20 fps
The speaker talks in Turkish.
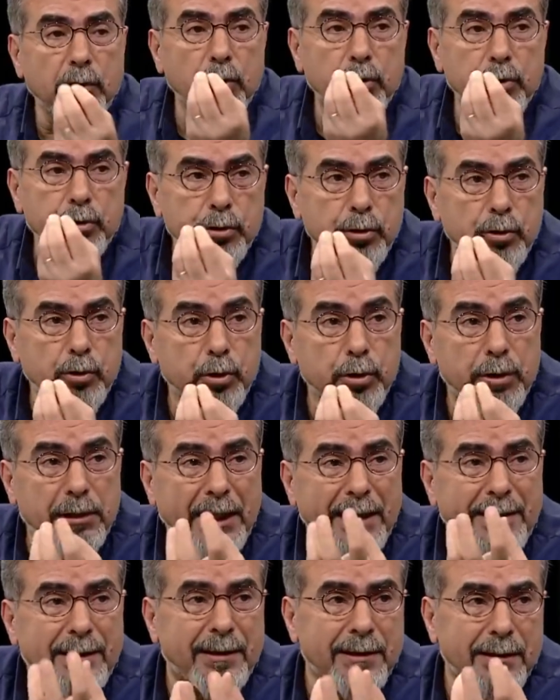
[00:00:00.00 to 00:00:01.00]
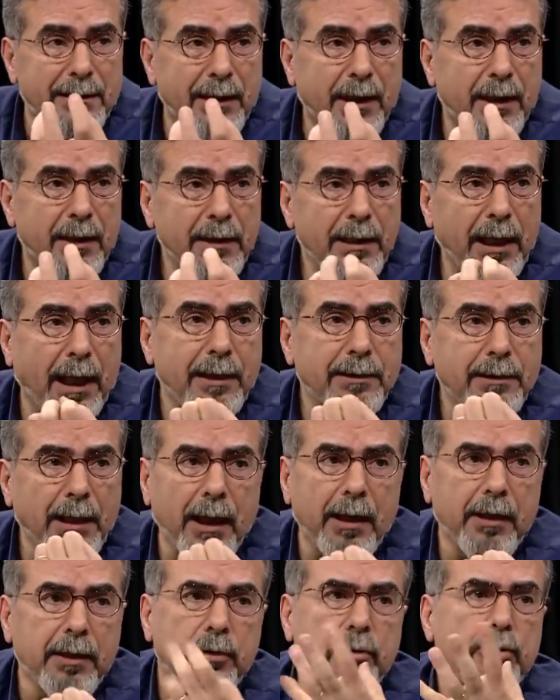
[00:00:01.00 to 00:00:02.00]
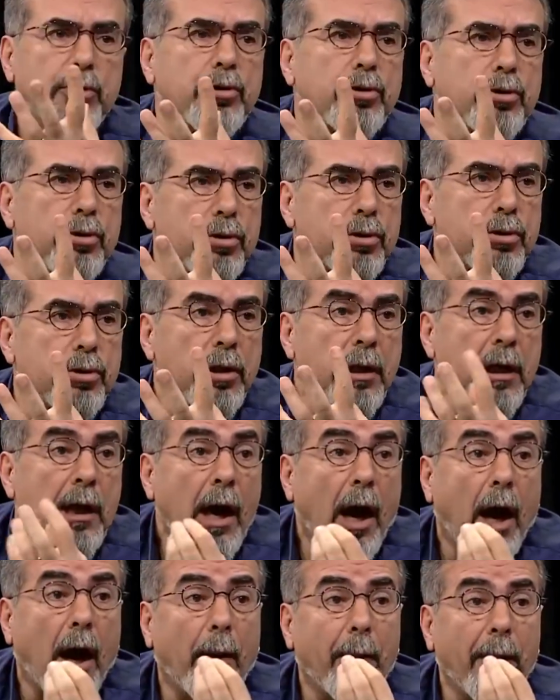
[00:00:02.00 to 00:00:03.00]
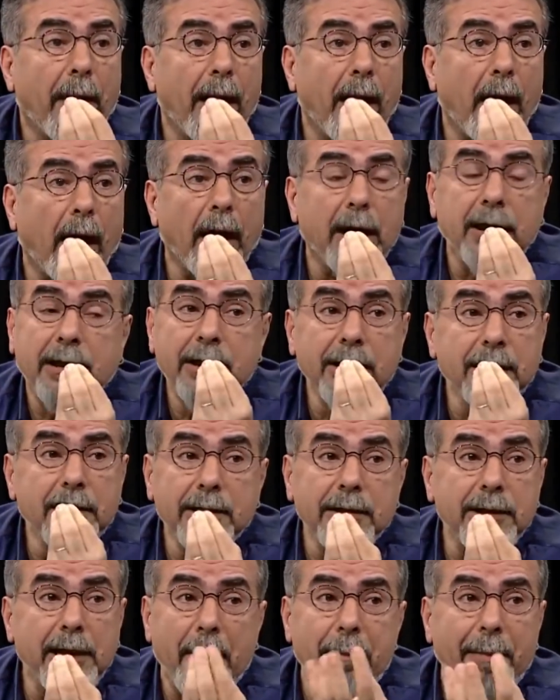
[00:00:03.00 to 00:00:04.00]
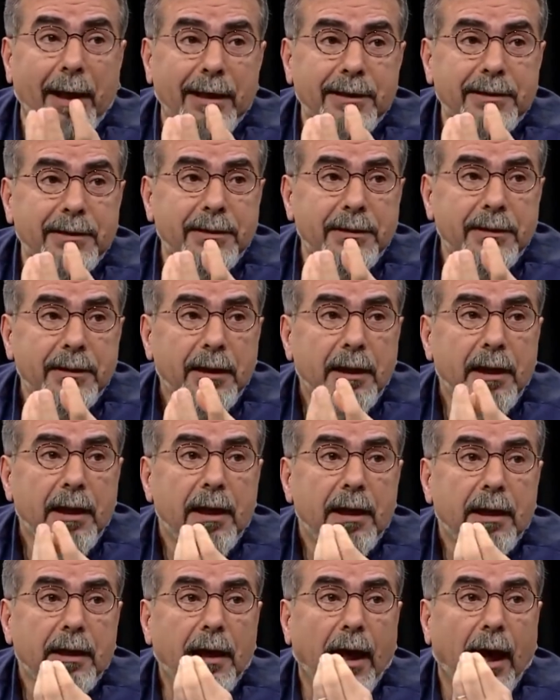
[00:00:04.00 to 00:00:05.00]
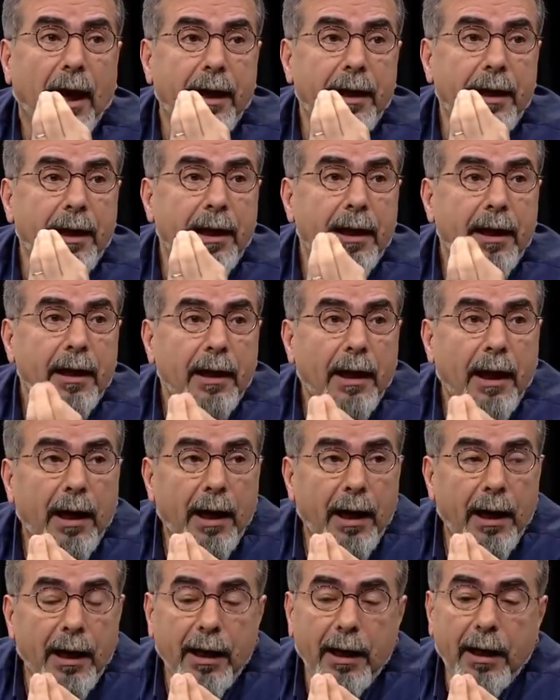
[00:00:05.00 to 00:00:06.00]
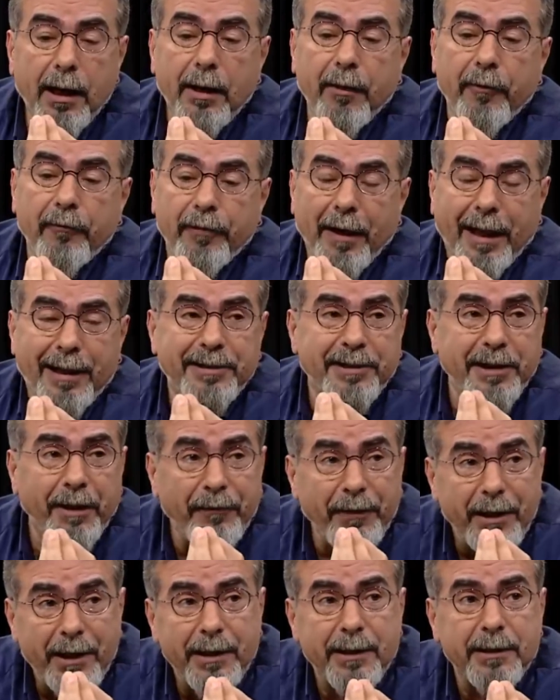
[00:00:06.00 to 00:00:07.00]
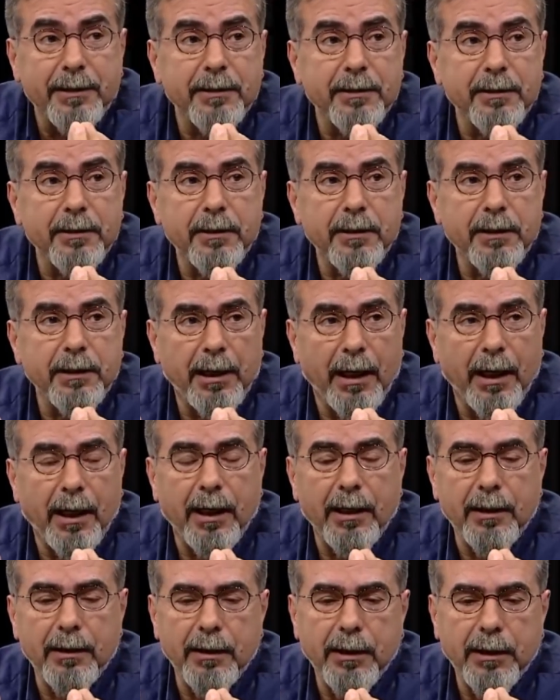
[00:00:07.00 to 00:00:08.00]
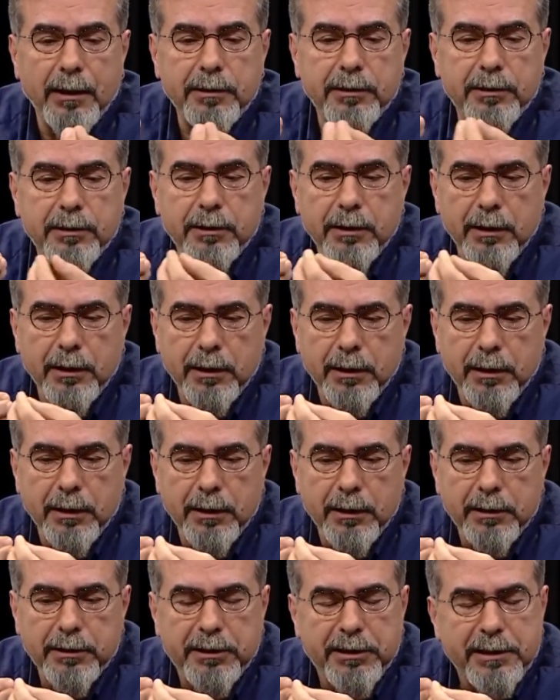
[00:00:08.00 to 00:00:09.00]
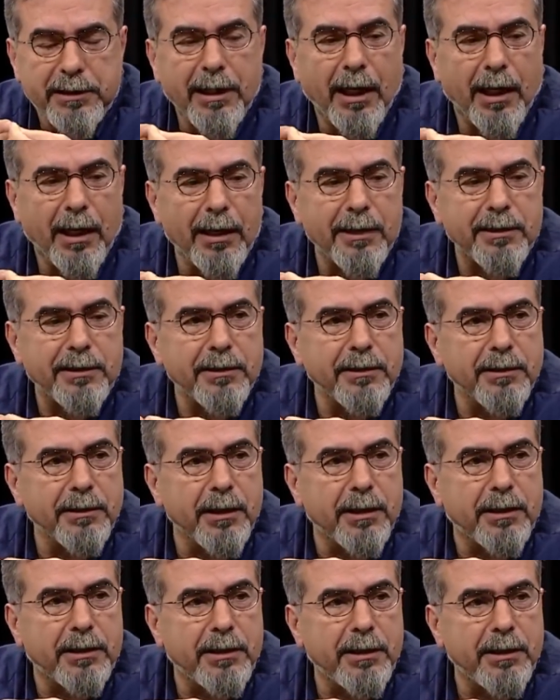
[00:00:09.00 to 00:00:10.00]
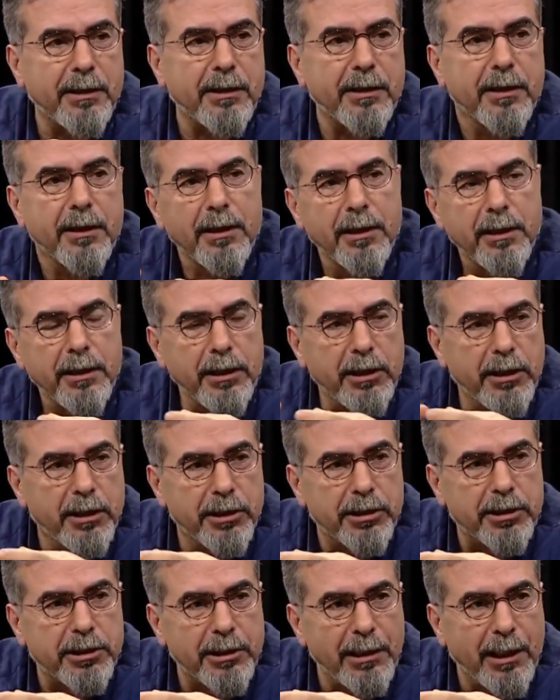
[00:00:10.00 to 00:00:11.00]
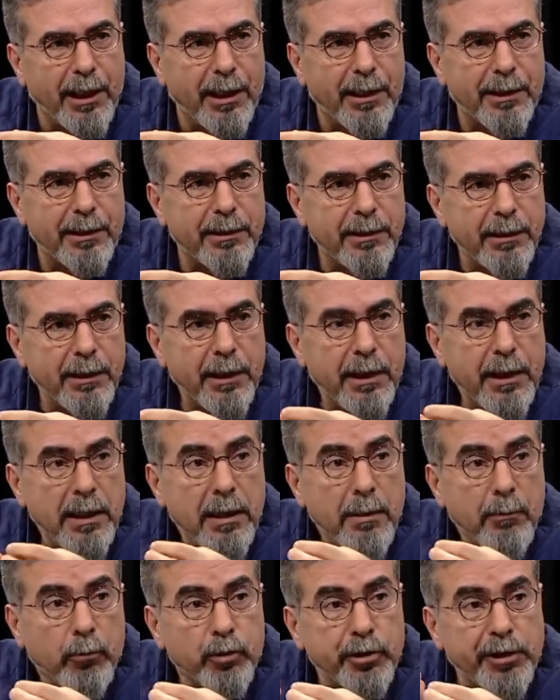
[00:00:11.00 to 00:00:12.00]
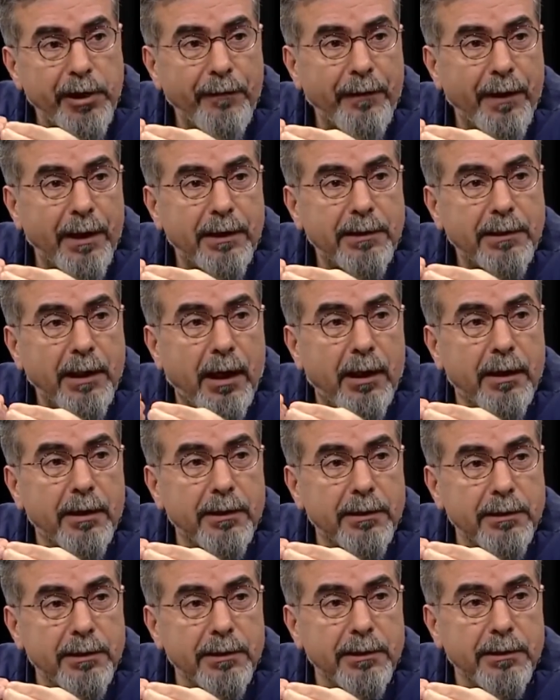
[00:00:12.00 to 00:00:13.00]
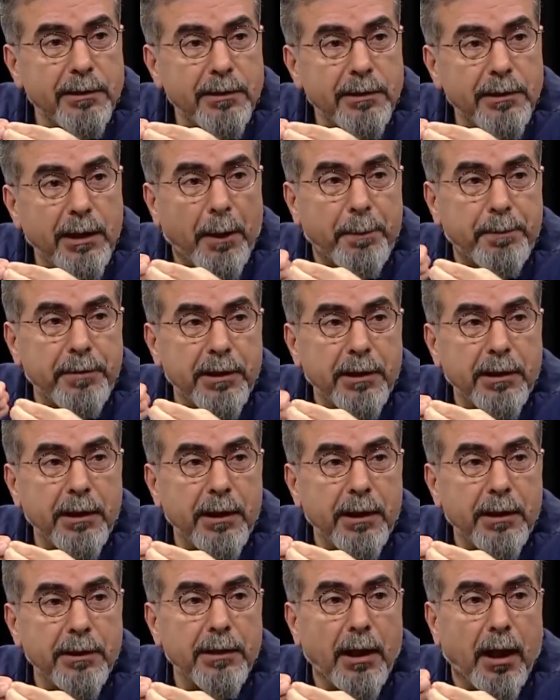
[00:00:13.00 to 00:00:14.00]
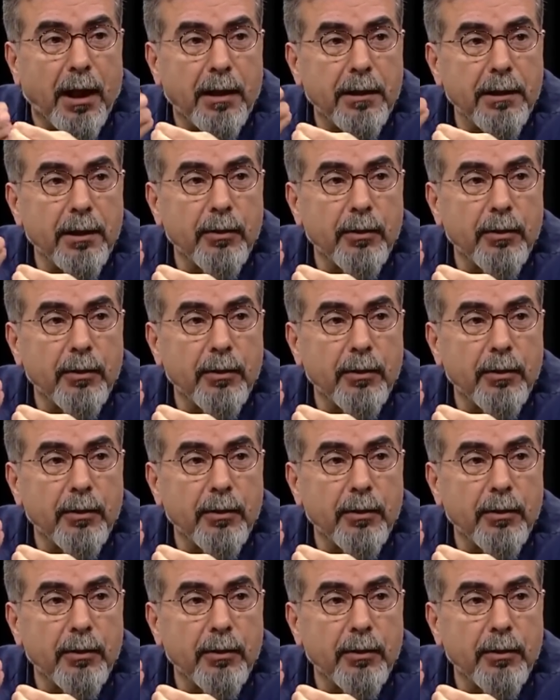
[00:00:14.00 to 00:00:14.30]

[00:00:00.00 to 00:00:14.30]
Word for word: özü kudrettir der. Yani Tanrı güçtür. Evet. Ama akıldır demez. Evet. Yani e, felsefenin ile e, e, din arasındaki ilişkiler bu sefer Tanrı'nın yaptıkların akla